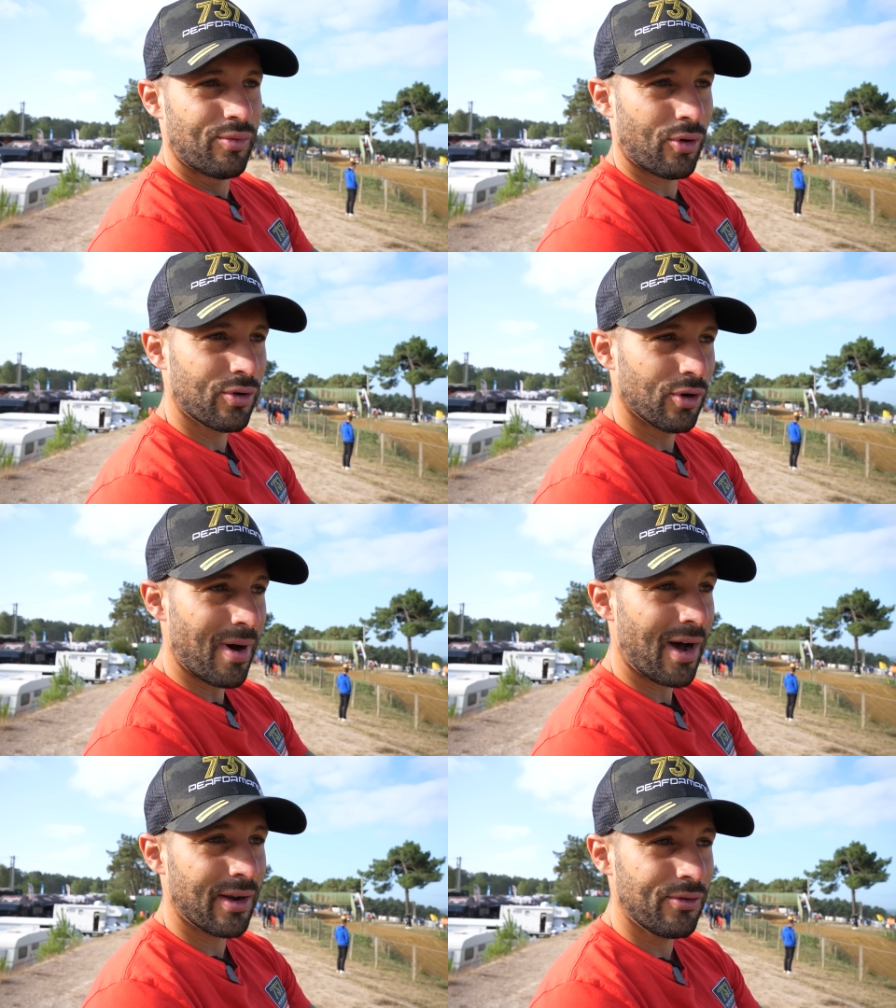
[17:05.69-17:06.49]
pour que
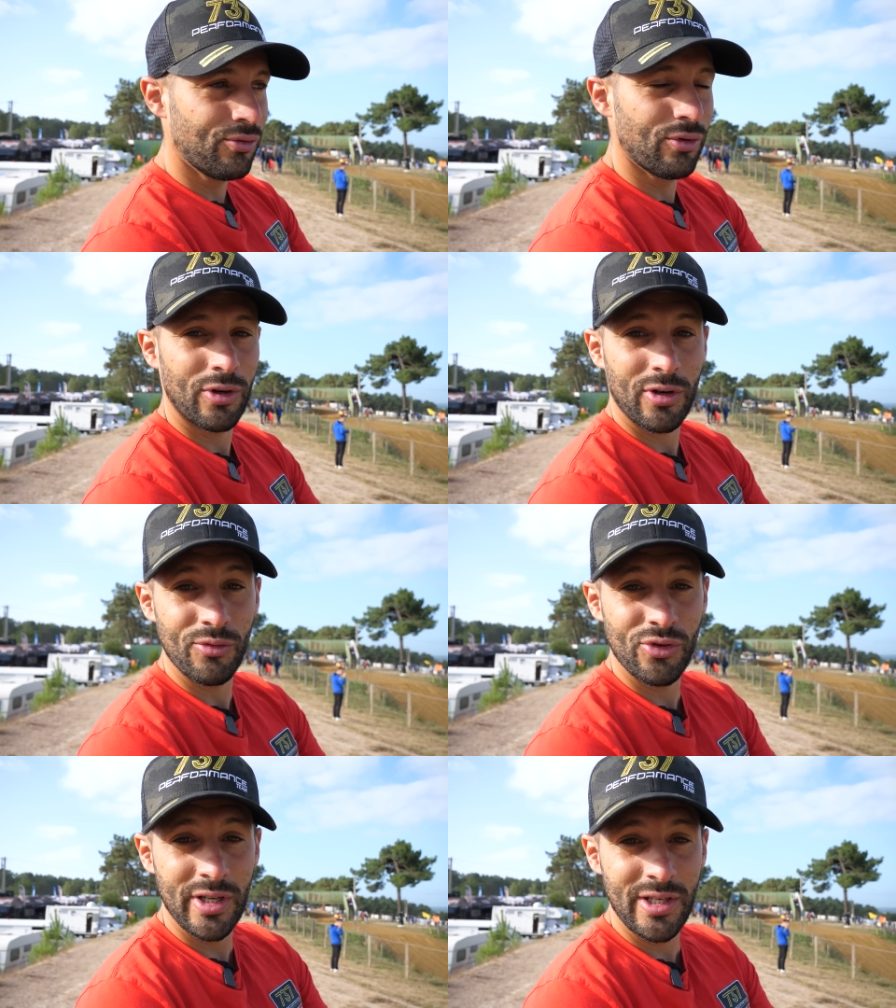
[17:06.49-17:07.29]
bah, nous, euh,
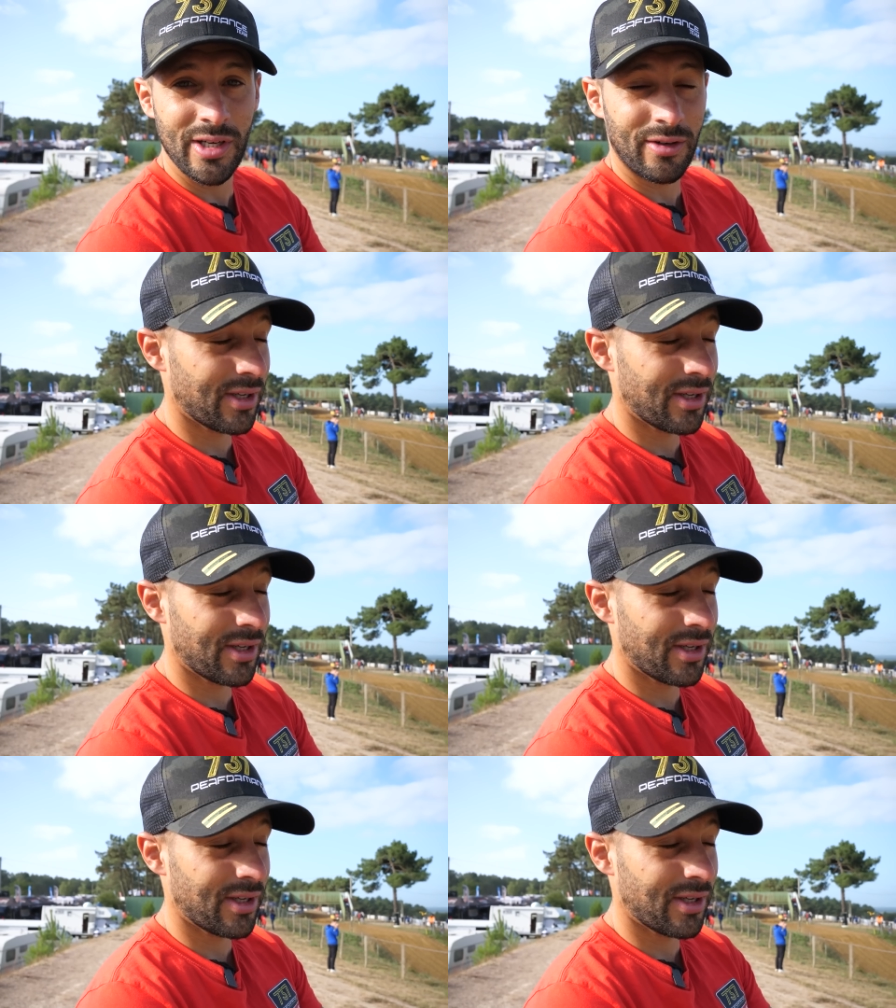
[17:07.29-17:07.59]
comme je l'ai dit, hein,